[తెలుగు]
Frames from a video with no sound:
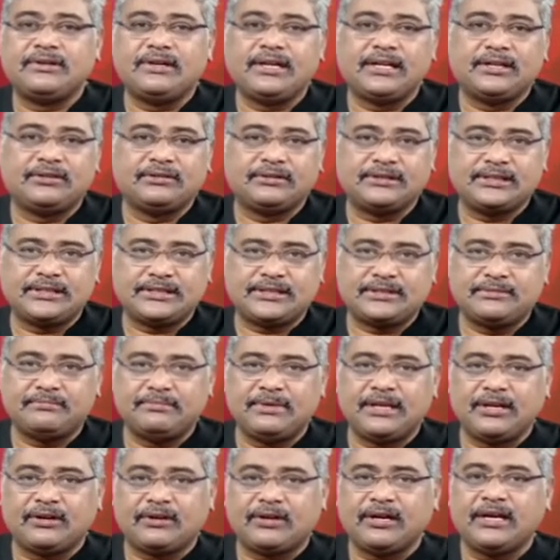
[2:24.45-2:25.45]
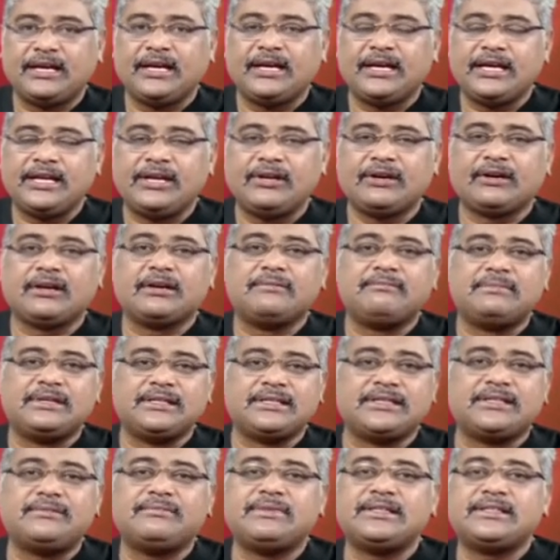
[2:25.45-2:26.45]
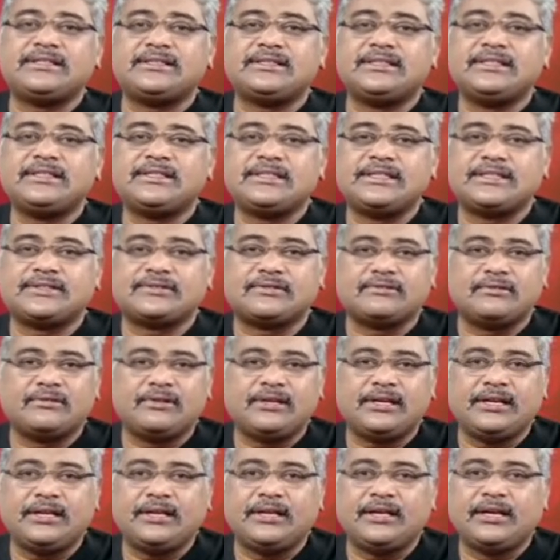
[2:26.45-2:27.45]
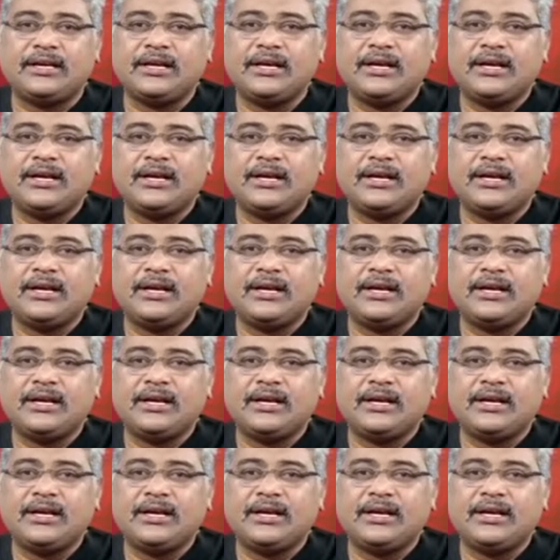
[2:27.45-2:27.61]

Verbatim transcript: లేదు జస్ట్ మీ యొక్క హెయిర్ యొక్క మెజర్మెంట్స్ తీసేసుకొని